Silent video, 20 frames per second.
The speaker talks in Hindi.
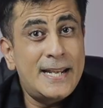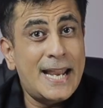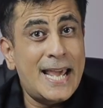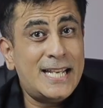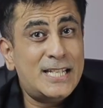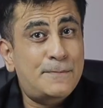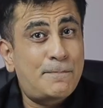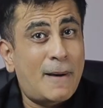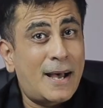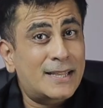
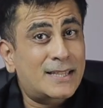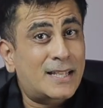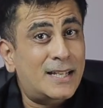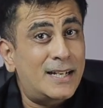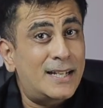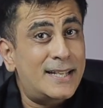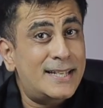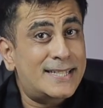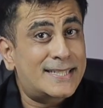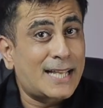नेक्स्ट बात
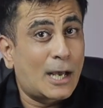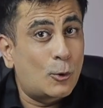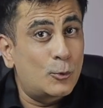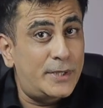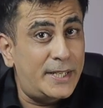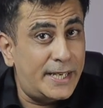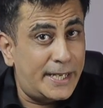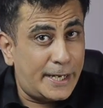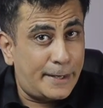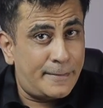कर लेते हैं
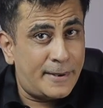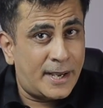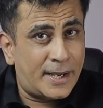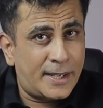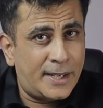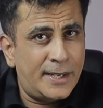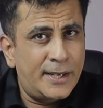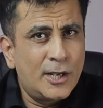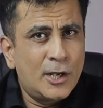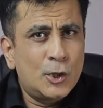सऊदी अरेबिया
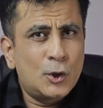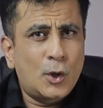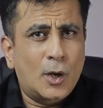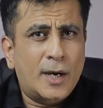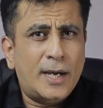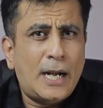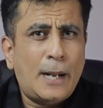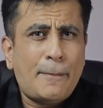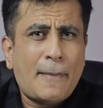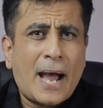की तो
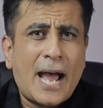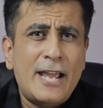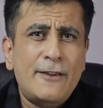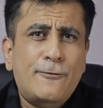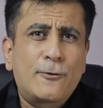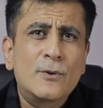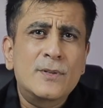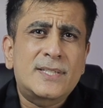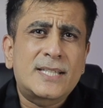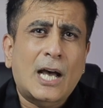अगर आप
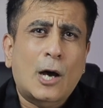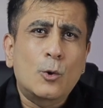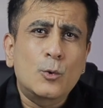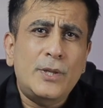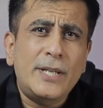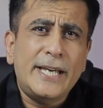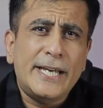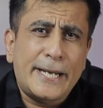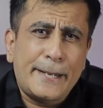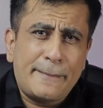आईफोन
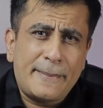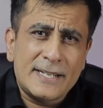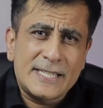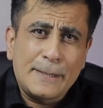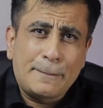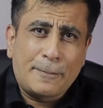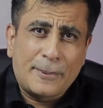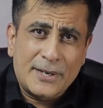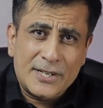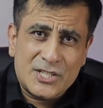सऊदी अरेबिया
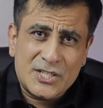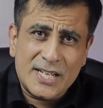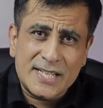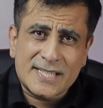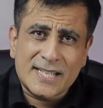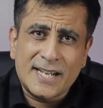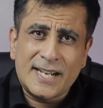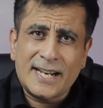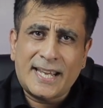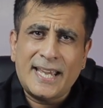से
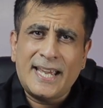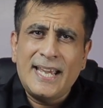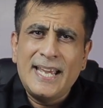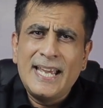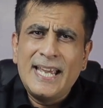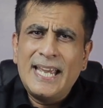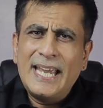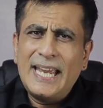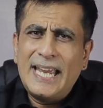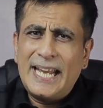परचेज करके
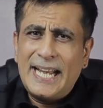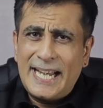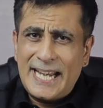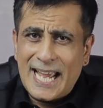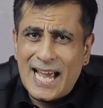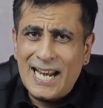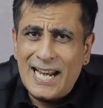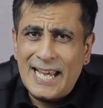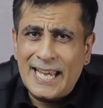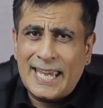
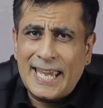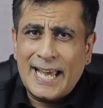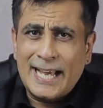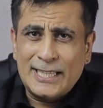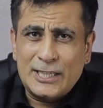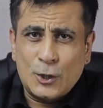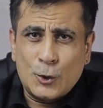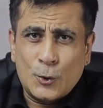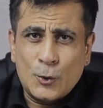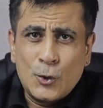इंडिया लेके
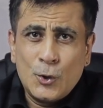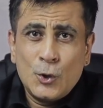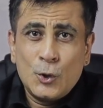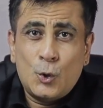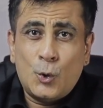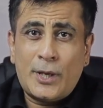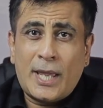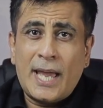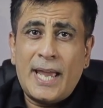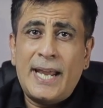आते हो
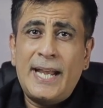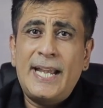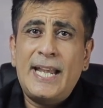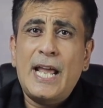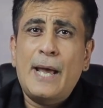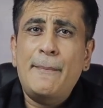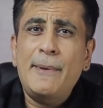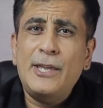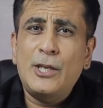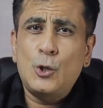तो क्या
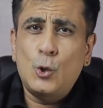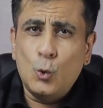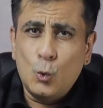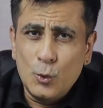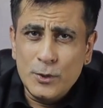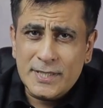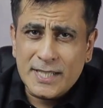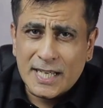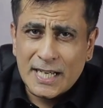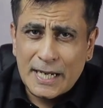इंडिया में
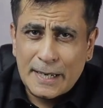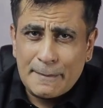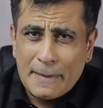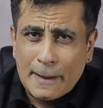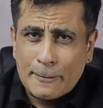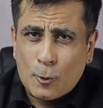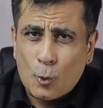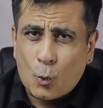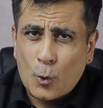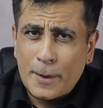यूज़ करने
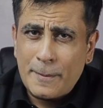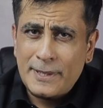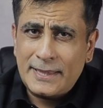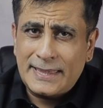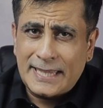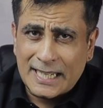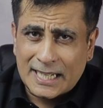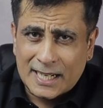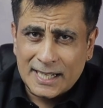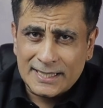में आपको कोई भी
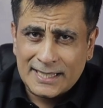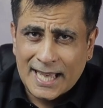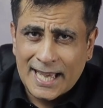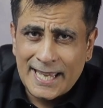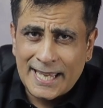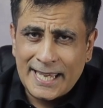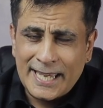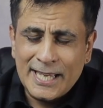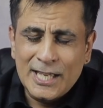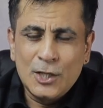दिक्कत
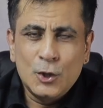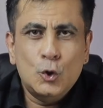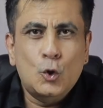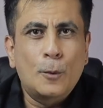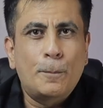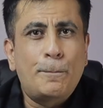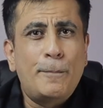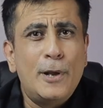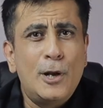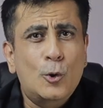आएगी
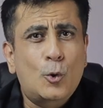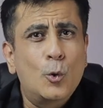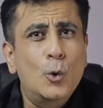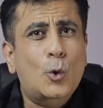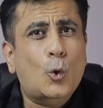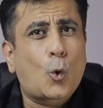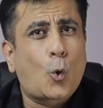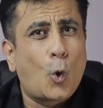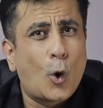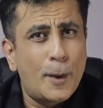तो
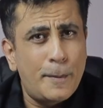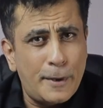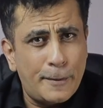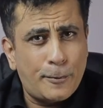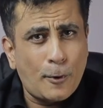बिल्कुल कोई भी